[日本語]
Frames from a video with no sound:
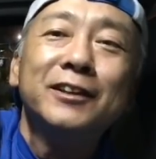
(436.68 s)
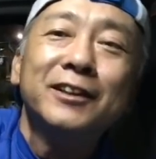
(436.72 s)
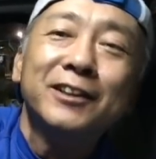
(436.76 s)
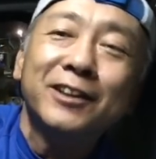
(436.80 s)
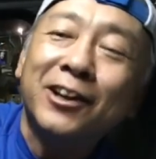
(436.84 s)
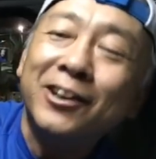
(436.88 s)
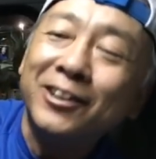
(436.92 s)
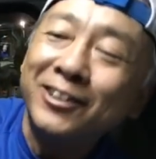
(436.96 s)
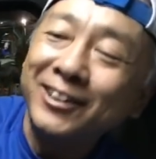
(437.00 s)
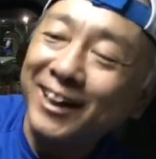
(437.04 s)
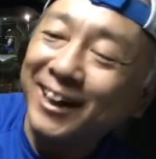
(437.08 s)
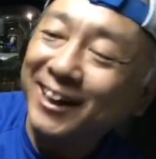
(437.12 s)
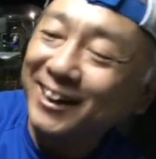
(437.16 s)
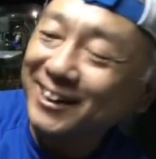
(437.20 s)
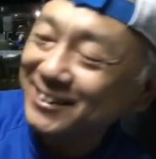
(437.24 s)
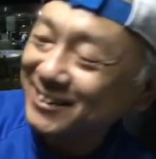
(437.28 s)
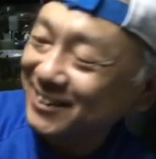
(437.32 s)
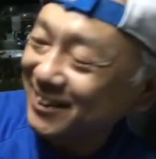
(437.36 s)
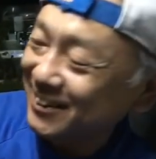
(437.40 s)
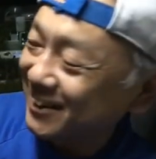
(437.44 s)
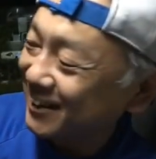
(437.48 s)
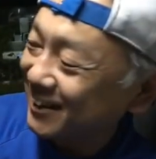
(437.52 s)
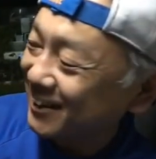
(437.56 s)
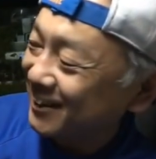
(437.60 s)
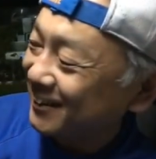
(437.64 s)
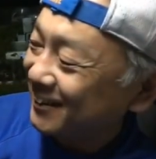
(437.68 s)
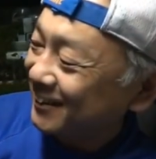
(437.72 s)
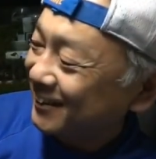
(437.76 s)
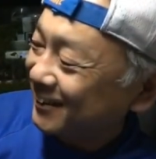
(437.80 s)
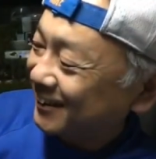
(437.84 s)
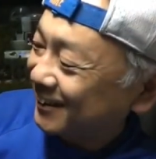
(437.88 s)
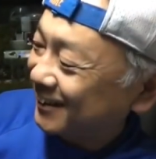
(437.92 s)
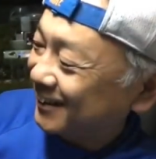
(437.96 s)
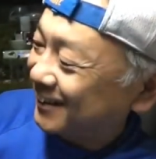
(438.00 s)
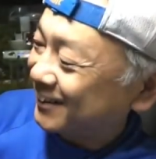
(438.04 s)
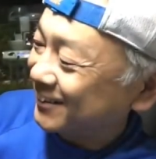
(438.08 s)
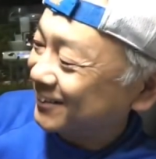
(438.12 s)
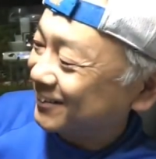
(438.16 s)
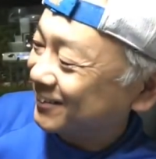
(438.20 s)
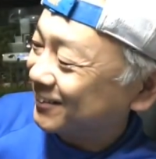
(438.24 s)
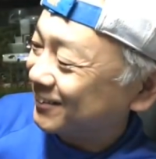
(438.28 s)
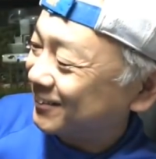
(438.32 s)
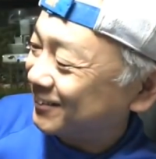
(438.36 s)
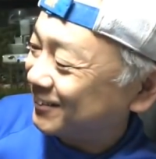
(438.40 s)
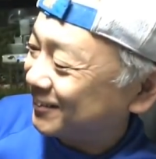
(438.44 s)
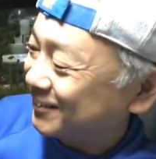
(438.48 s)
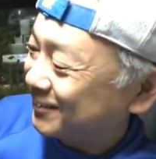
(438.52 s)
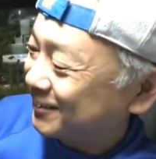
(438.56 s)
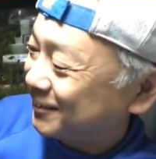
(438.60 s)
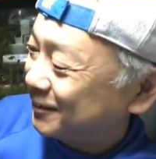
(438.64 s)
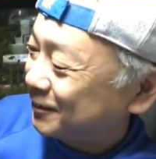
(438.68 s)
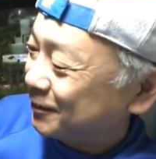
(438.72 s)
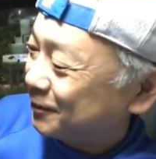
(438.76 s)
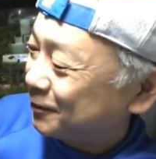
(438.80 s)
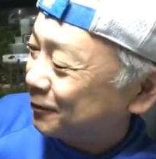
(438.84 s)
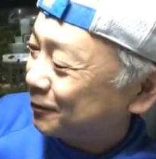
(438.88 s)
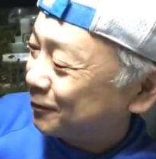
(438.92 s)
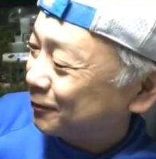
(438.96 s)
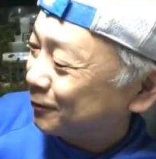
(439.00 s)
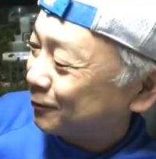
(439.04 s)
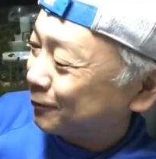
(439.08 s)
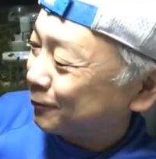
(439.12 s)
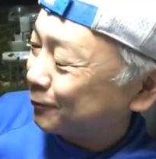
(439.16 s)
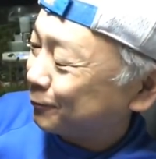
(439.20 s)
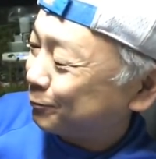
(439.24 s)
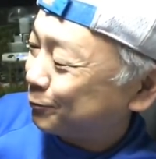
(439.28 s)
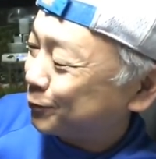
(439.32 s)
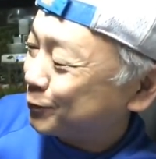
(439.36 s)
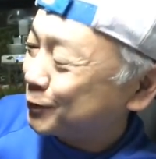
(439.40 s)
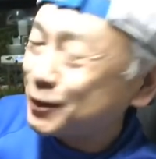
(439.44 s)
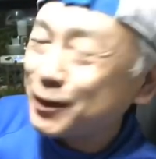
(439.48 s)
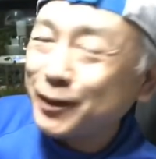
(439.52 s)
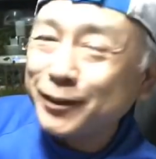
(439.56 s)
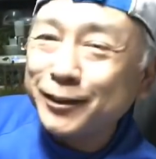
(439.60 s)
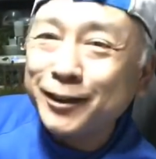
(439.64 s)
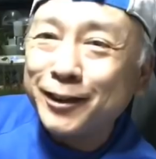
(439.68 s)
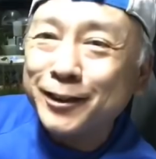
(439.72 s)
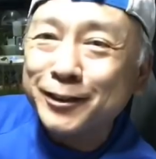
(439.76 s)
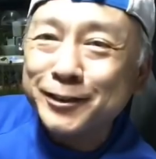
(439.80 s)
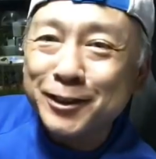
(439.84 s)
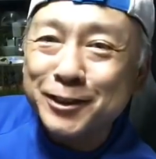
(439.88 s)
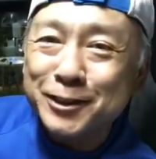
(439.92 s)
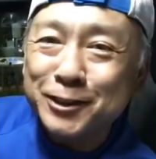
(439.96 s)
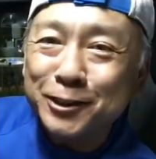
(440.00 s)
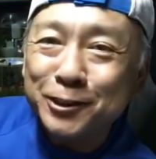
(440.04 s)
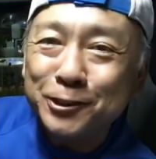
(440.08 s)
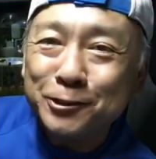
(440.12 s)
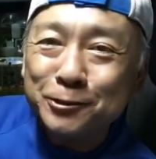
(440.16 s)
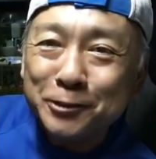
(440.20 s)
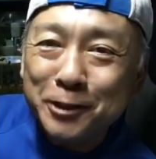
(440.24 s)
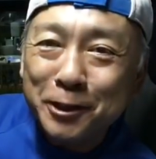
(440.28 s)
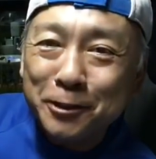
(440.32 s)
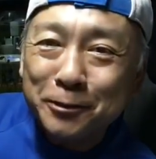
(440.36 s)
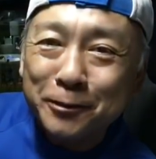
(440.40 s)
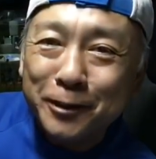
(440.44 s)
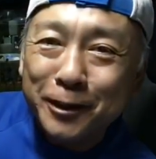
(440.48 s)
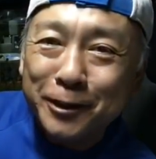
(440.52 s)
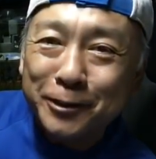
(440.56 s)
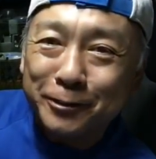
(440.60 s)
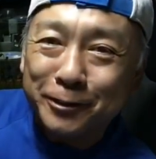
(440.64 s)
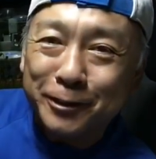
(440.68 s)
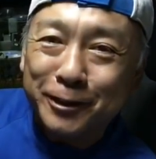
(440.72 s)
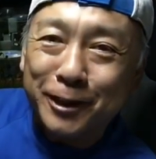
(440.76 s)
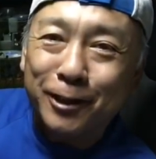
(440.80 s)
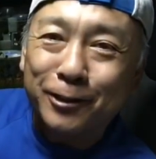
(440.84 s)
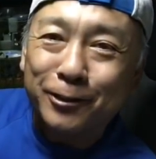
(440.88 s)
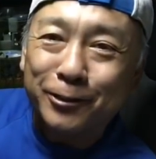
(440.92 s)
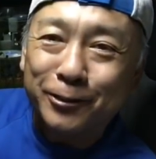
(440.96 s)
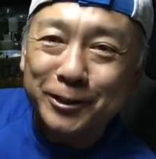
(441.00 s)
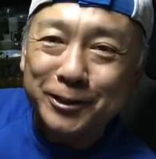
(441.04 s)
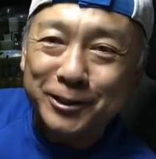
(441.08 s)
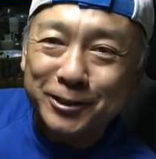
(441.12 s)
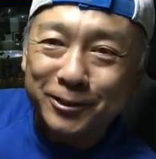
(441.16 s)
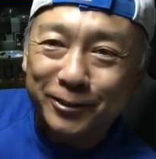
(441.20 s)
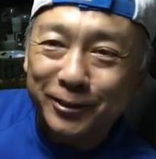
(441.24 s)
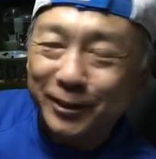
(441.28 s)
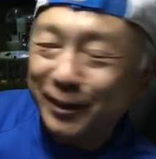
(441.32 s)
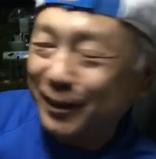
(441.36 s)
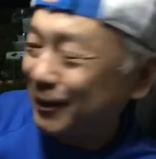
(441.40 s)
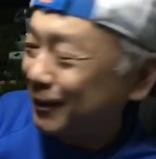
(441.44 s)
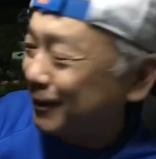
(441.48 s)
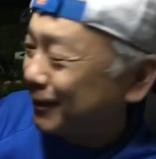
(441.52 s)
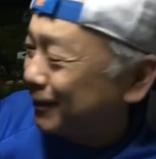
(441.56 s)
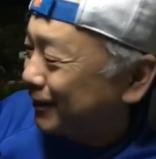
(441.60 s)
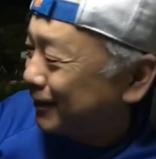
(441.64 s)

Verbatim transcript: こんな感じでね、あのー、ぶっちゃけた話、ニュー F1 よりかっこいいですよ、これ。